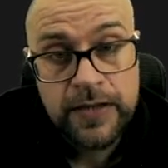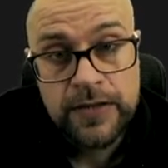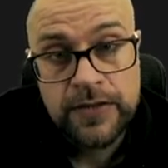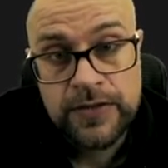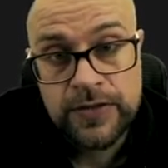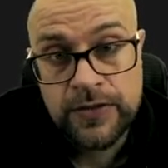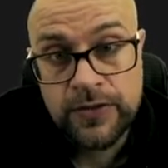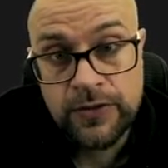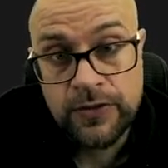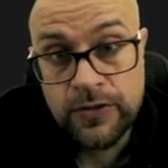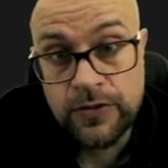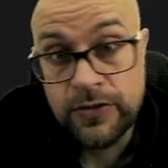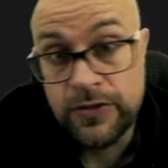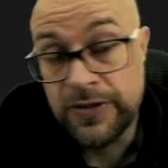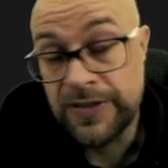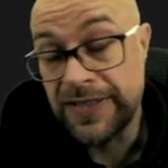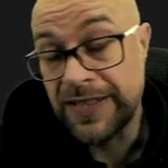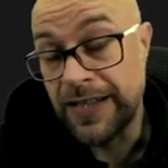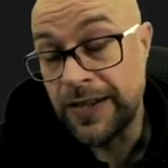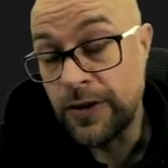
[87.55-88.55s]
Skoro
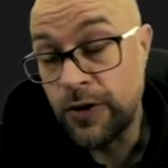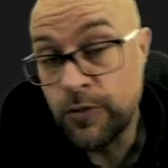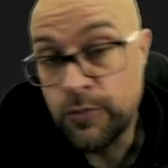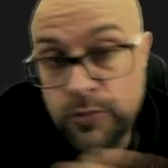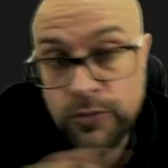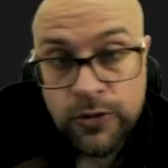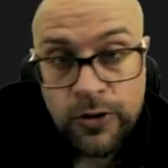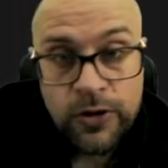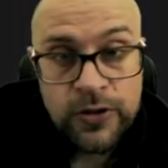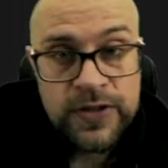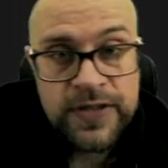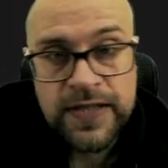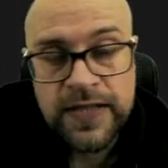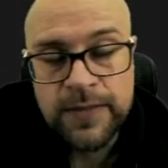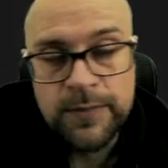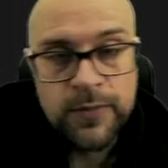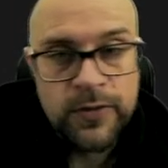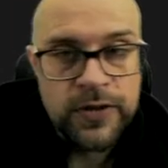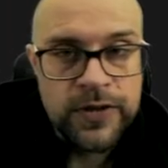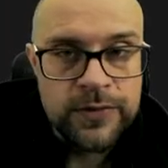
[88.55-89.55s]
na obu
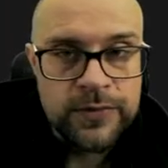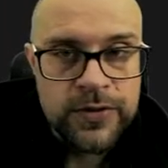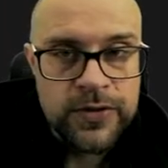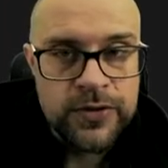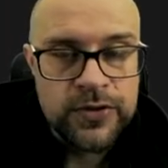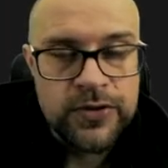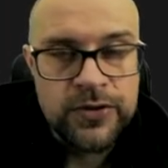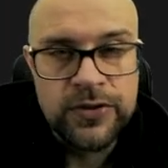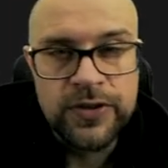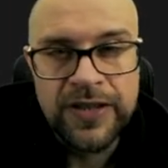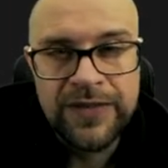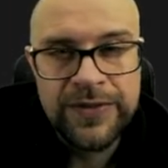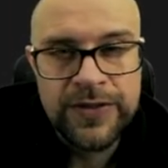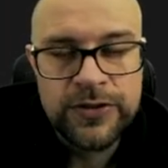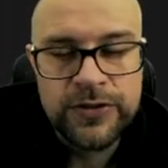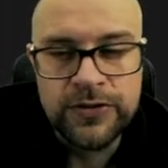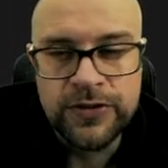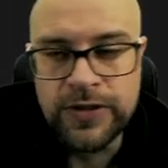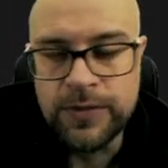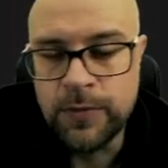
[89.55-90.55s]
końcach mogę coś
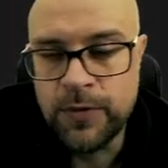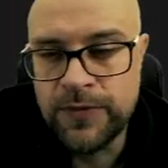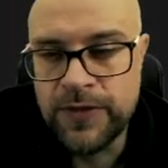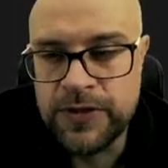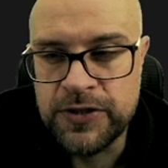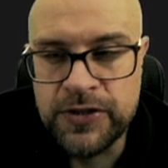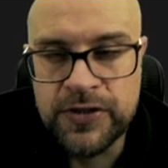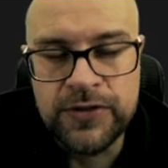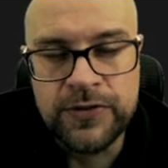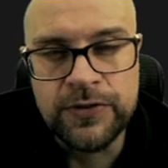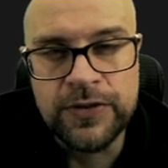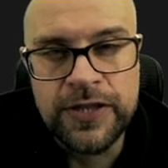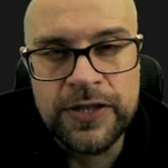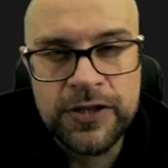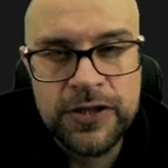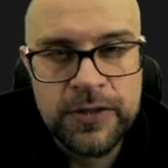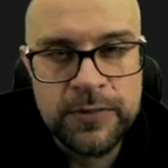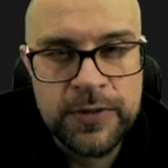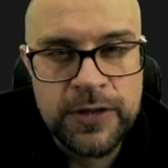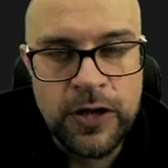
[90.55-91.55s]
dodawać, odejmować, jest to
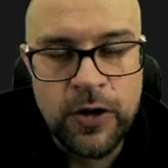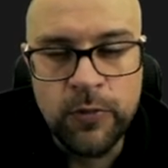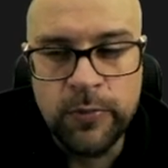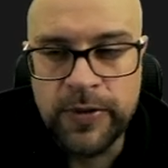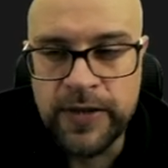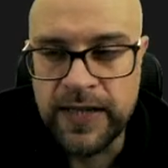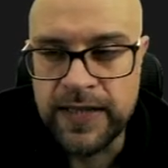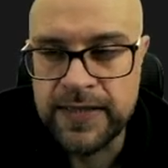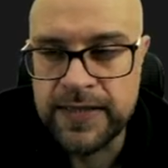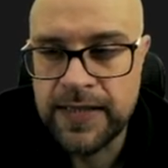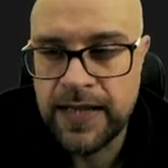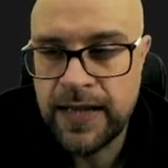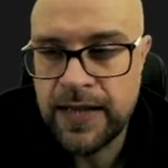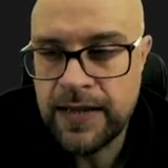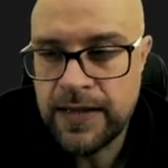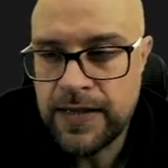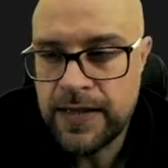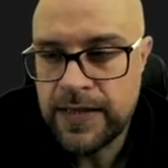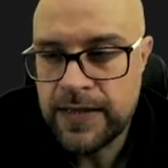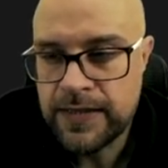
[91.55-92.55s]
najszybsza operacja,
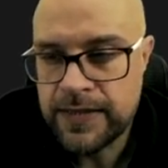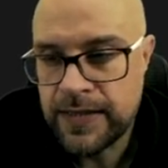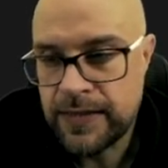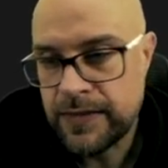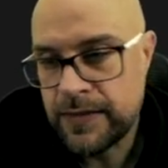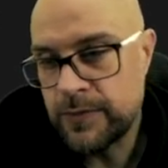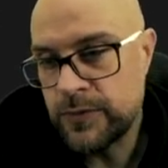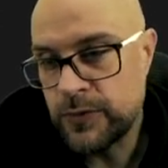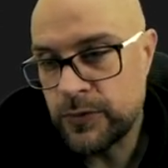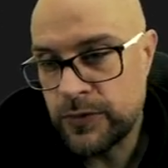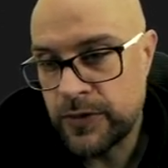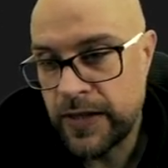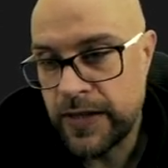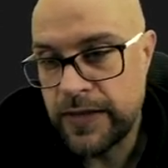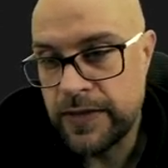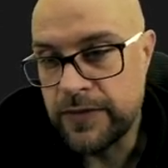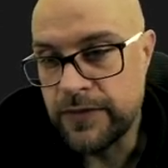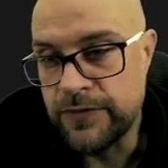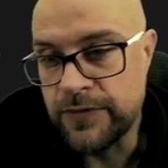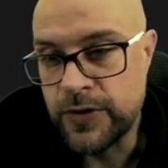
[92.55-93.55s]
zatem
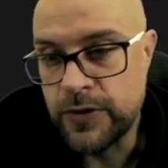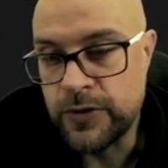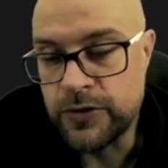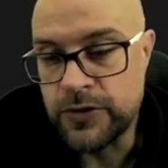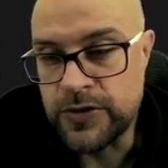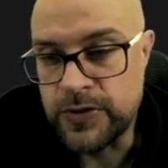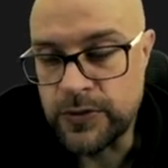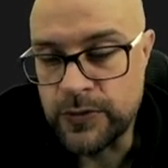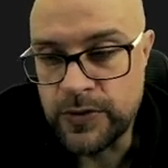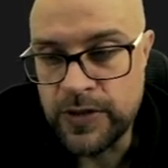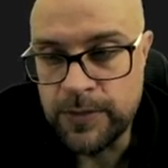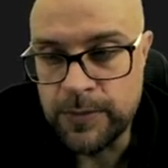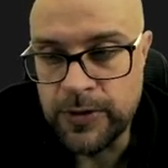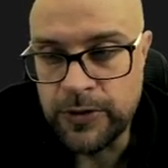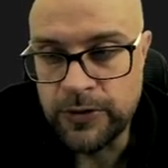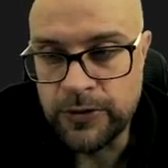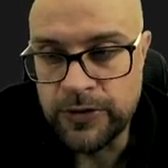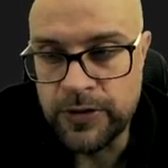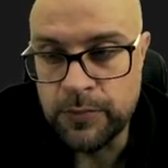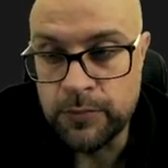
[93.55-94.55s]
tutaj wykorzystuję
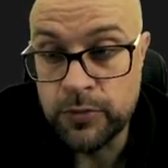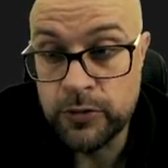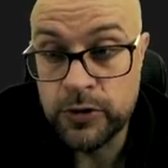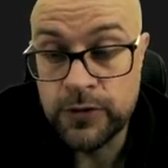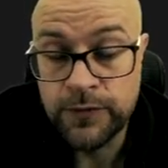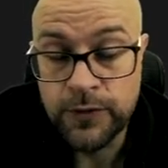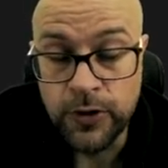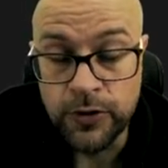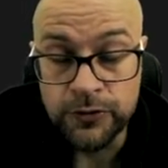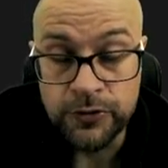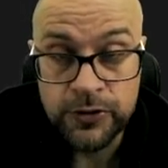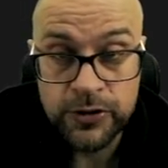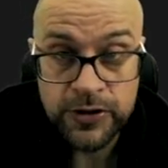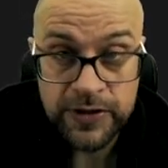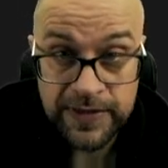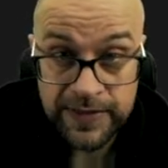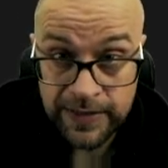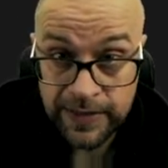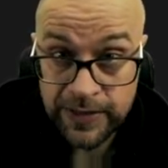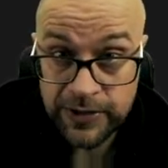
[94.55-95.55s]
metodę push front,
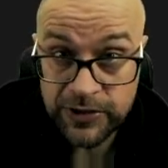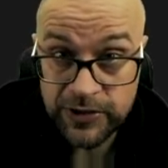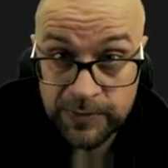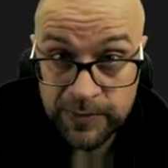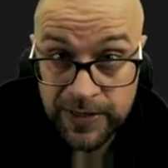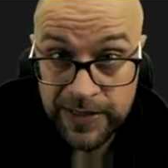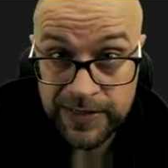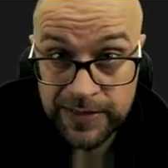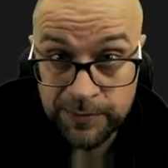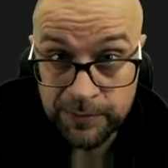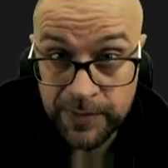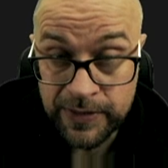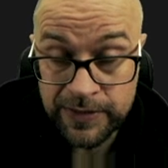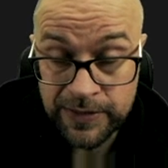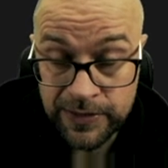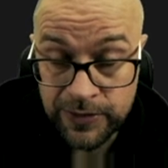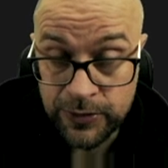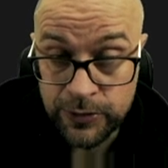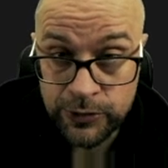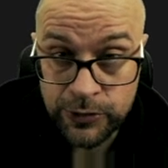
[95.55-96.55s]
czyli za każdym razem
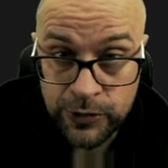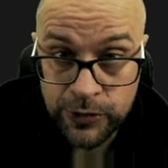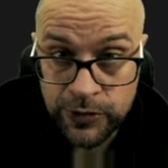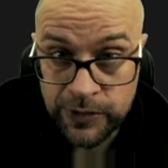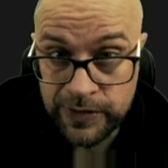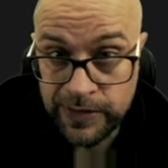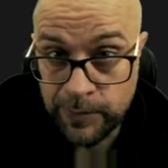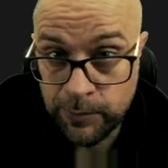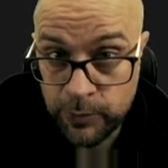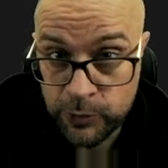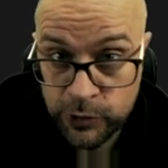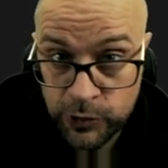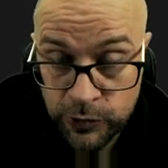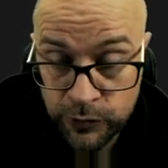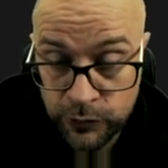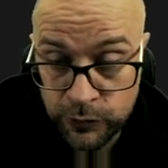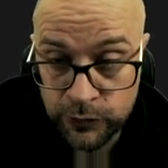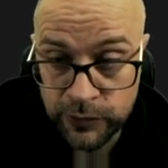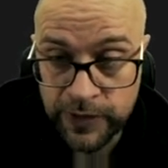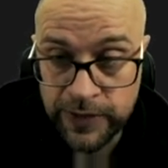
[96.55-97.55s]
będę coś na
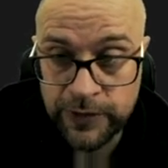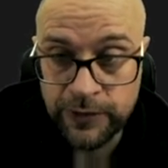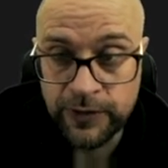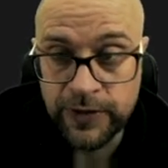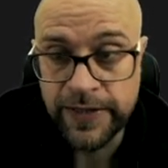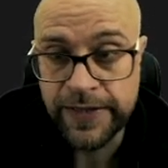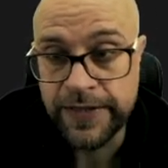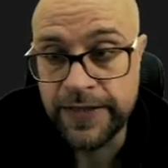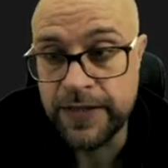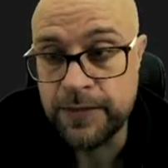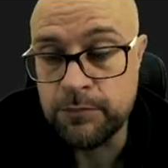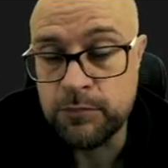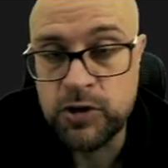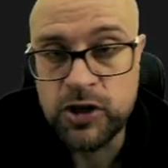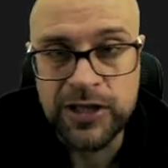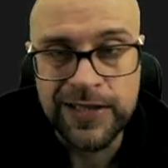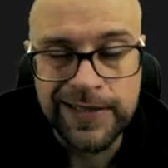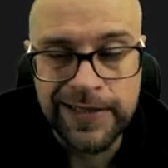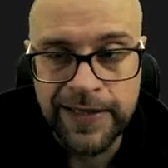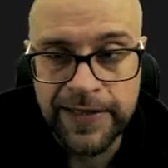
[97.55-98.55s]
początku tej kolejki
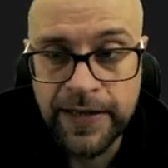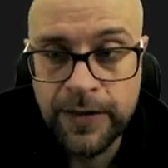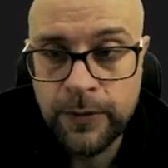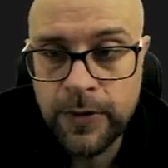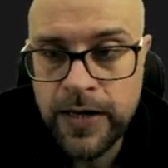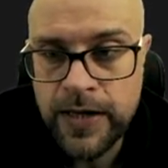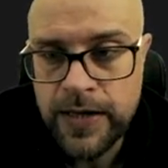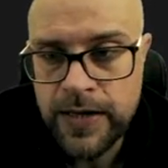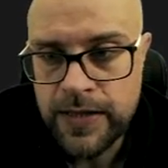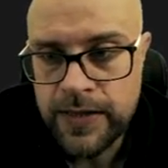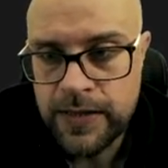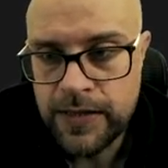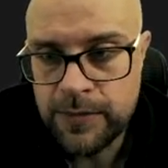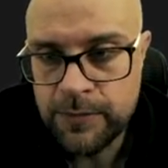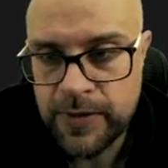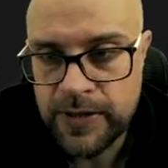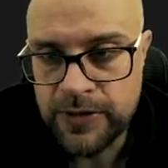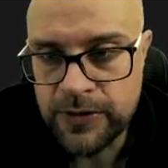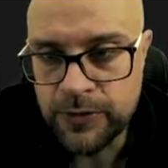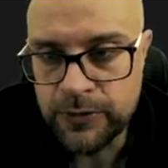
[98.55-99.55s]
przyklejał i
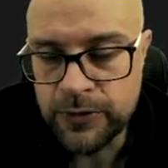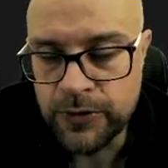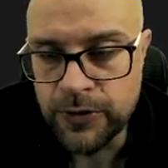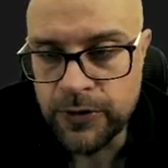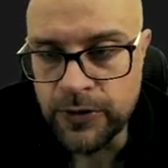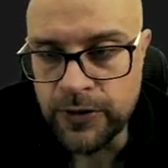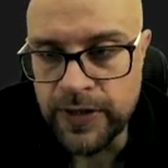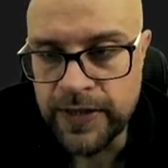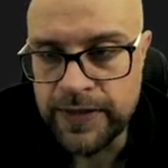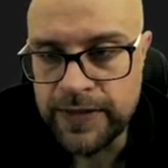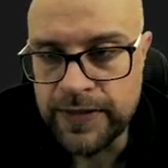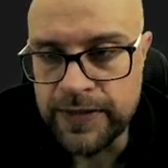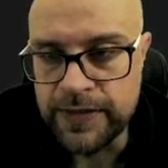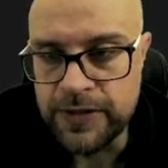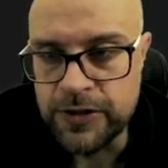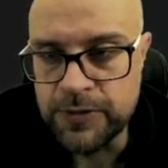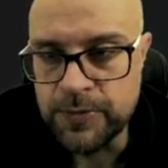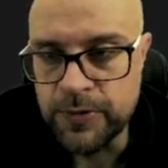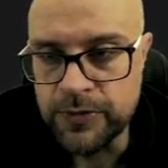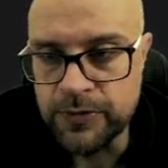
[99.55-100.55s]
będą to kolejne
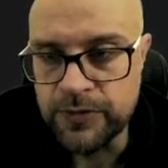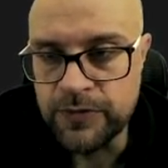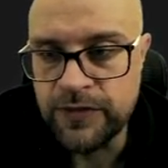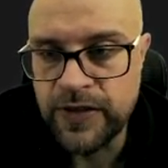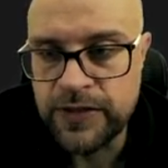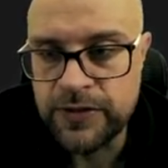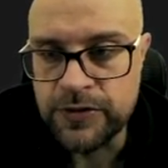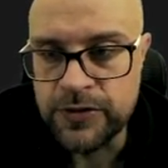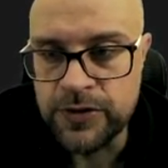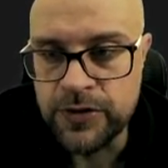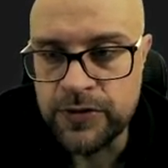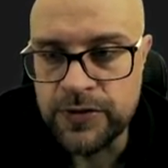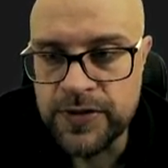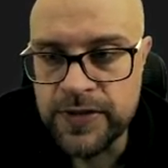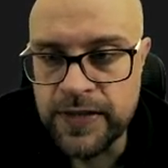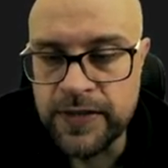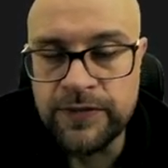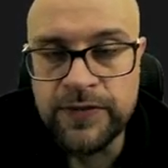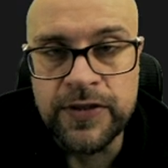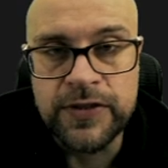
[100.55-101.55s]
liczby od
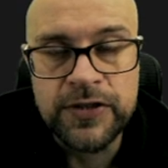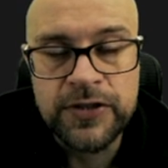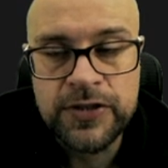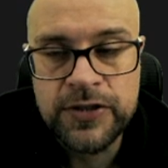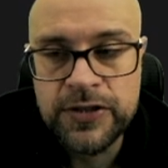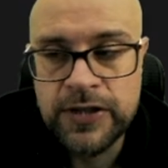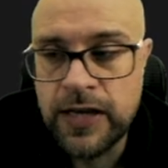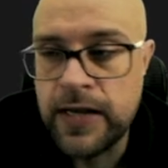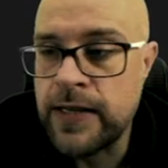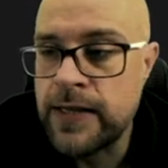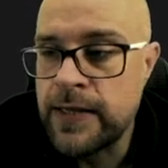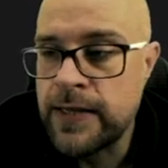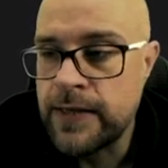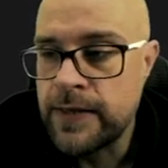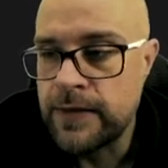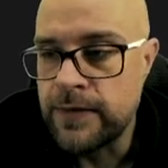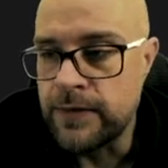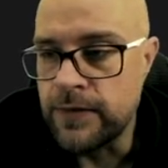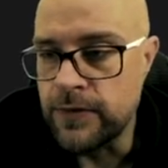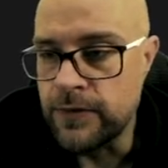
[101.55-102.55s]
2020
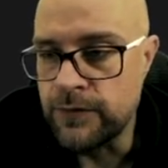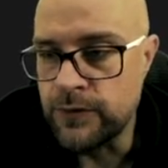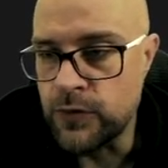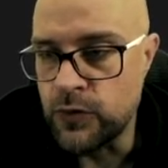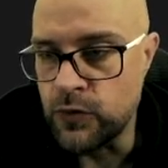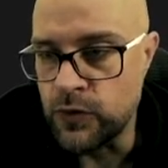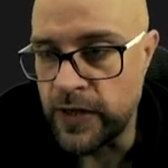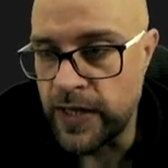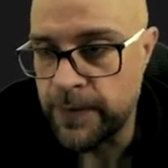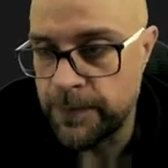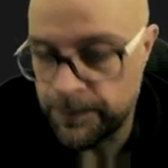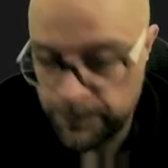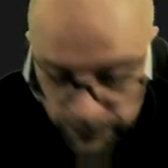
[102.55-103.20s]
e, w górę.